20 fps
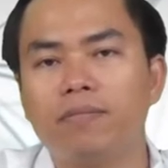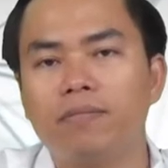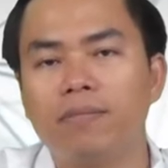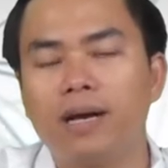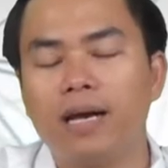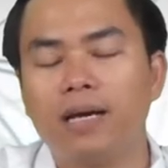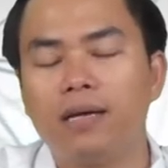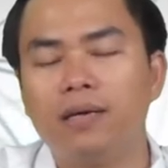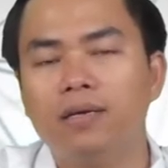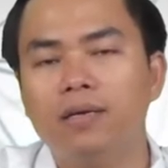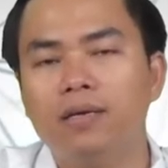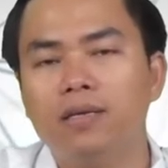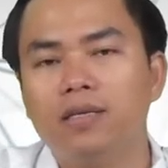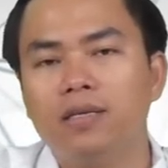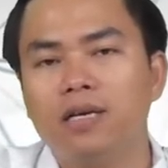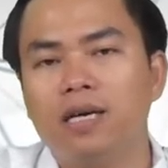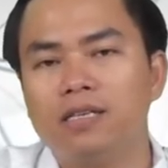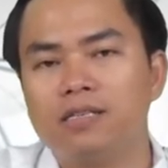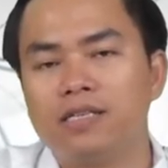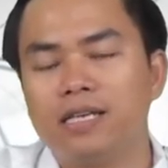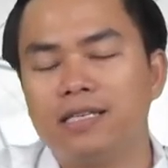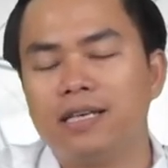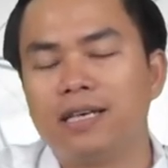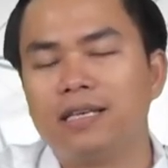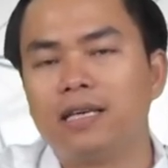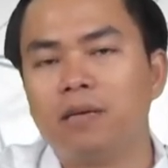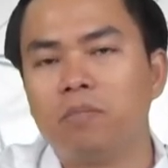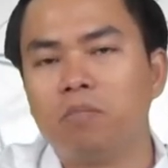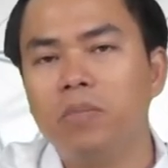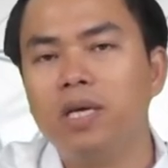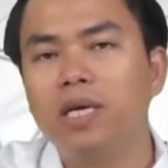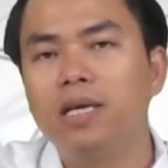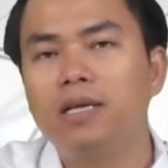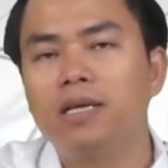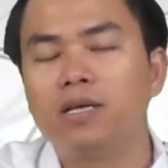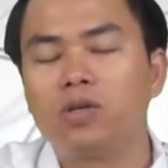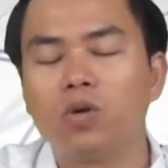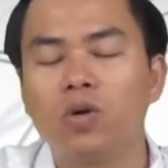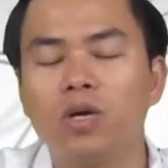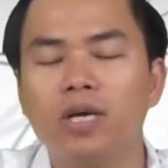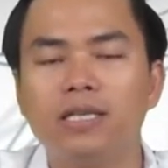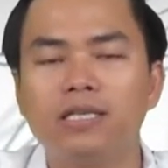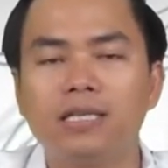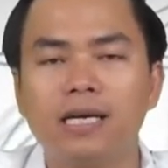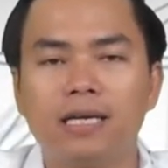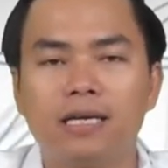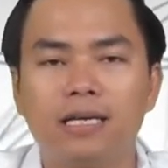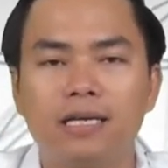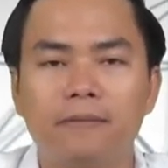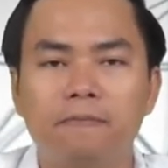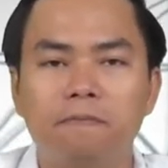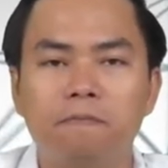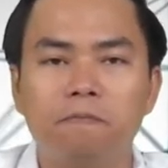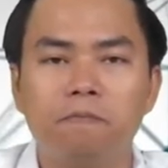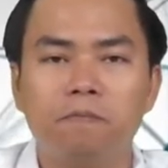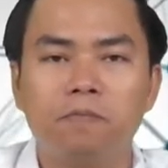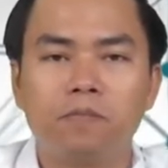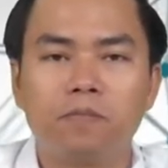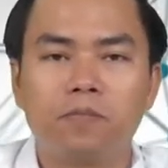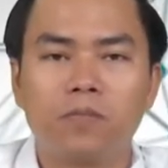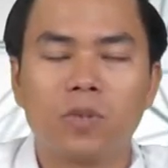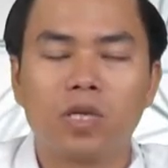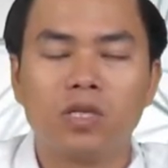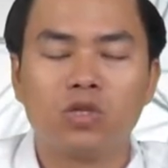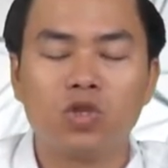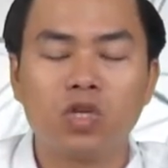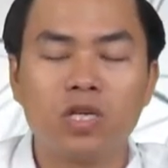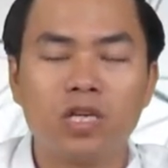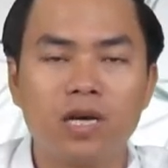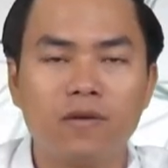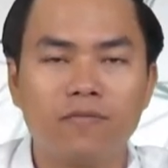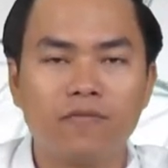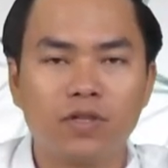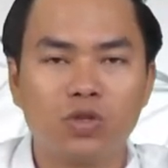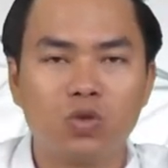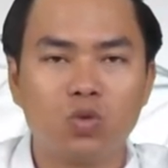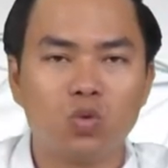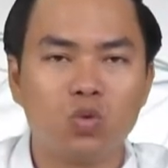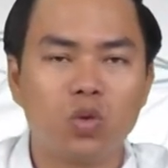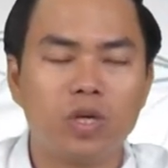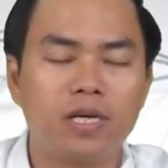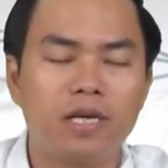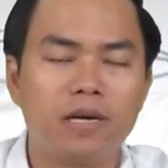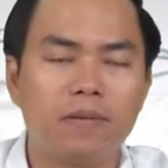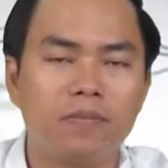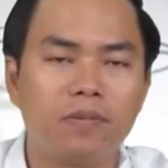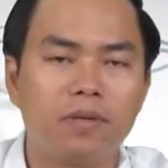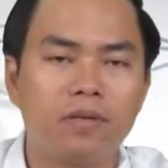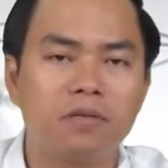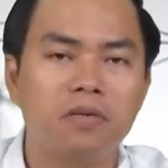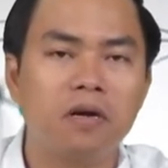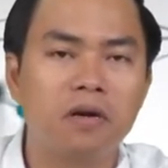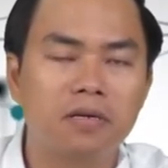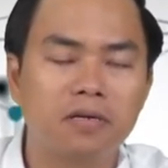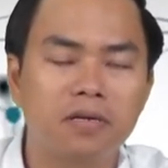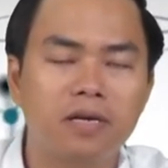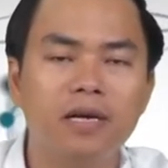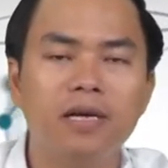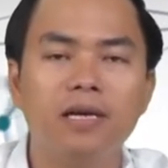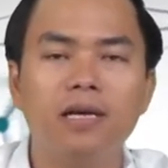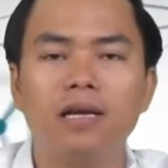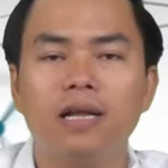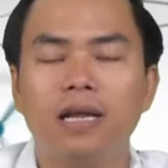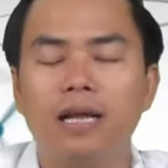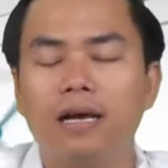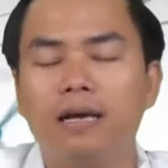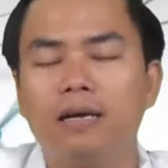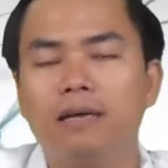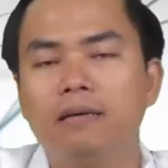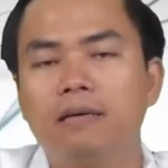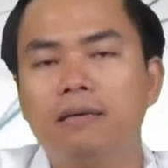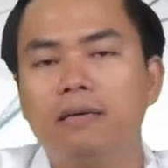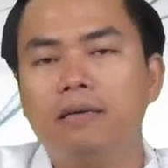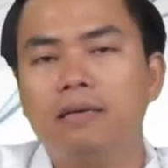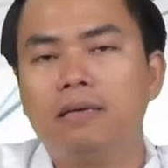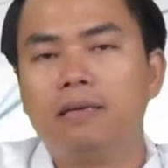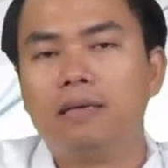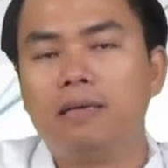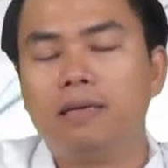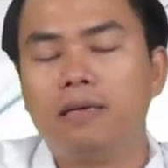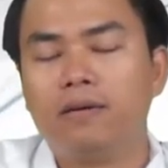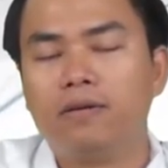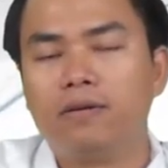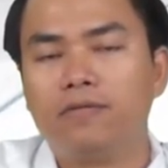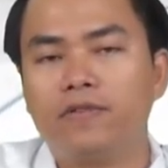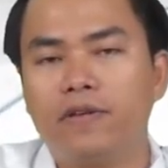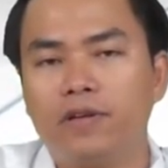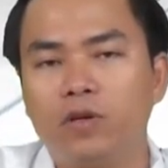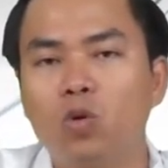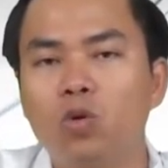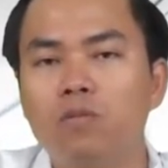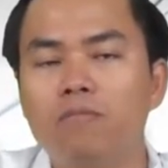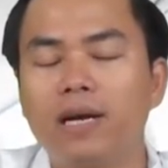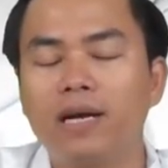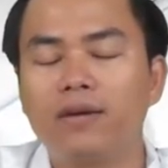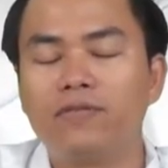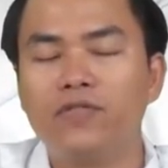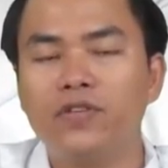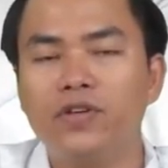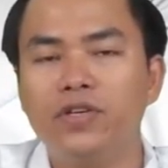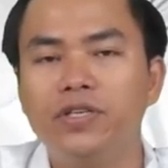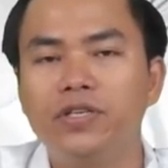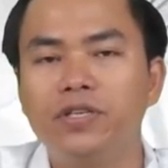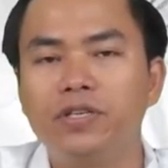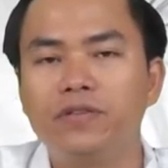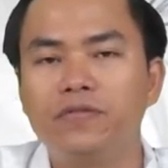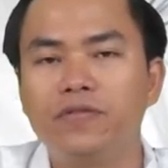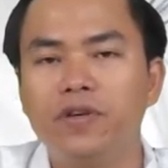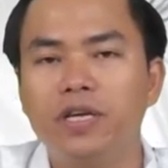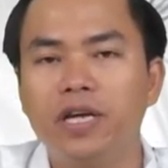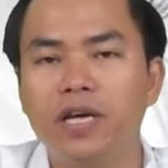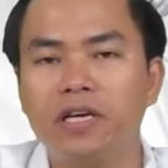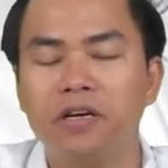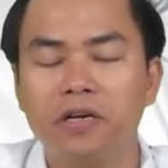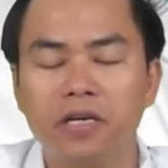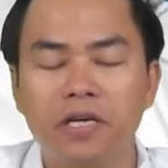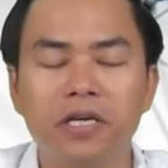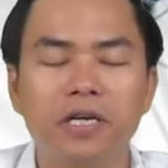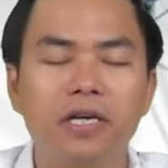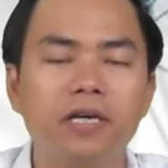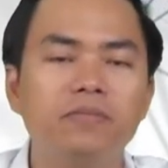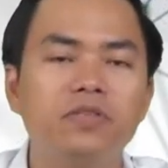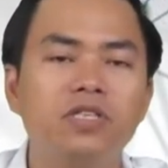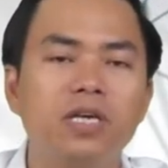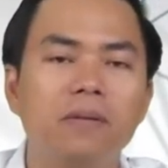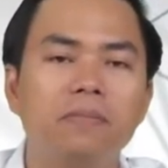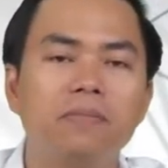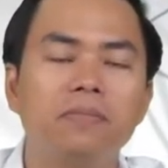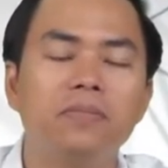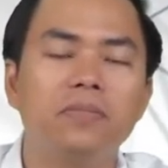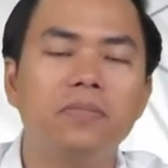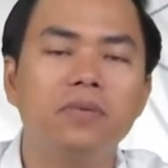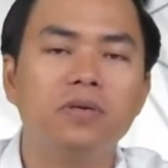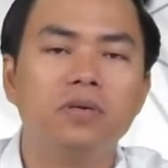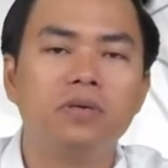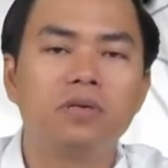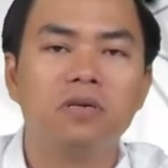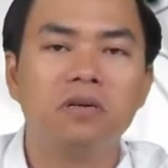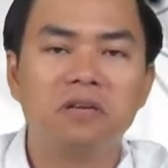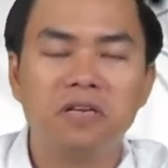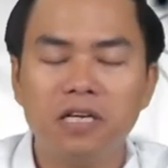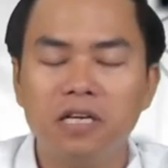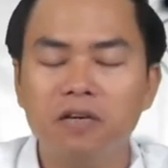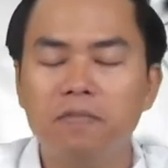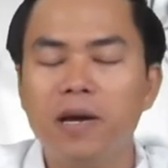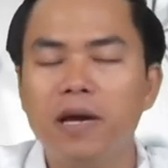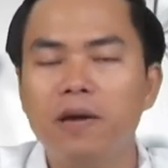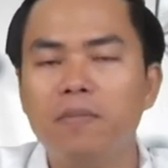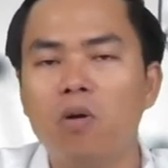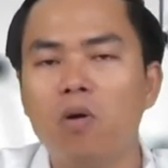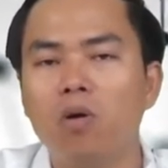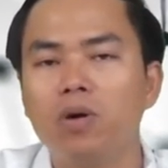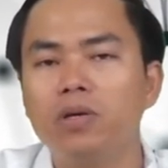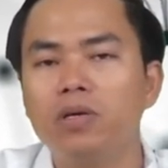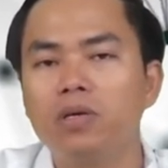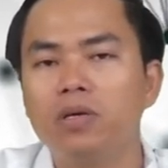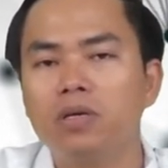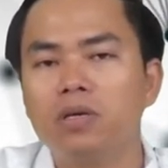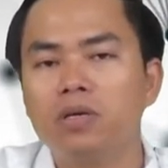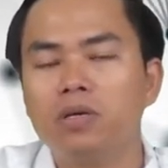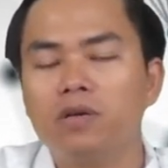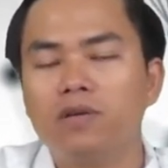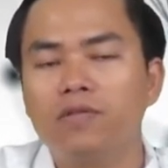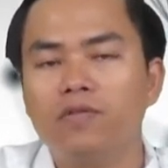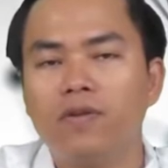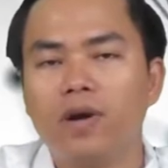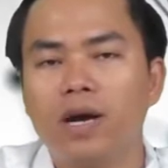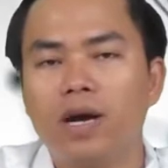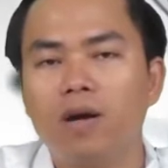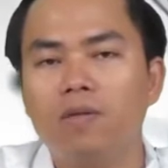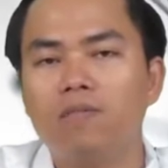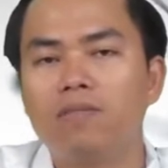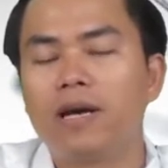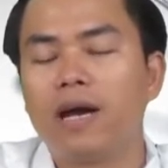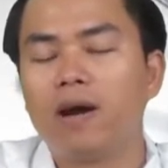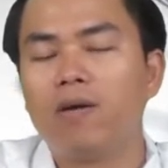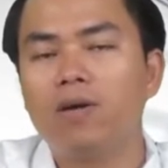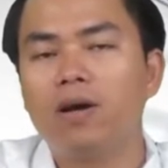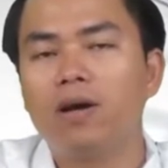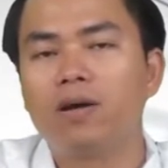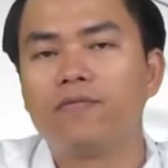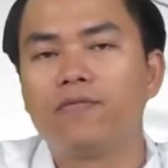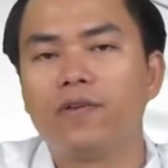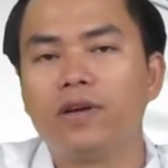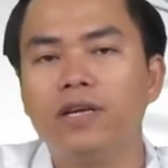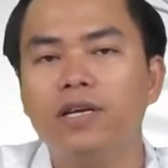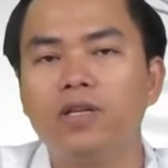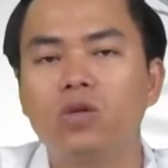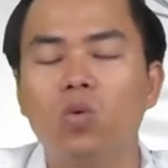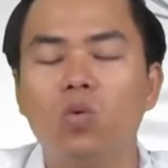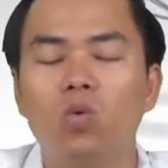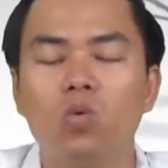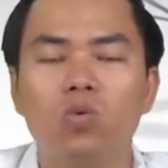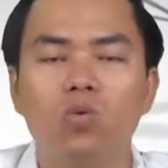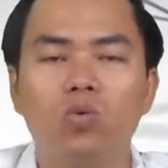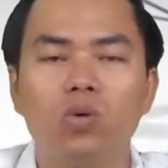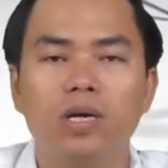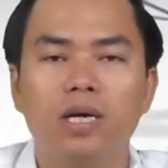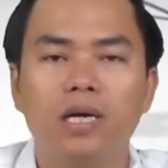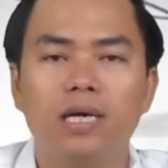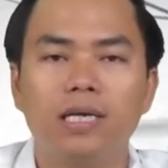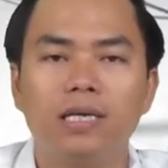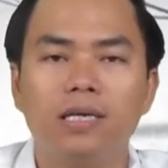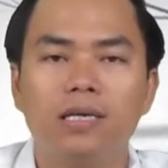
mà à, xảy ra tại mỹ thì tôi nghĩ rằng là doanh nghiệp và chủ doanh nghiệp thì cực kỳ là à, phải đối mặt với những cái vấn đề cực kỳ nghiêm trọng cực kỳ bê bối và không khéo là phải đi tù à,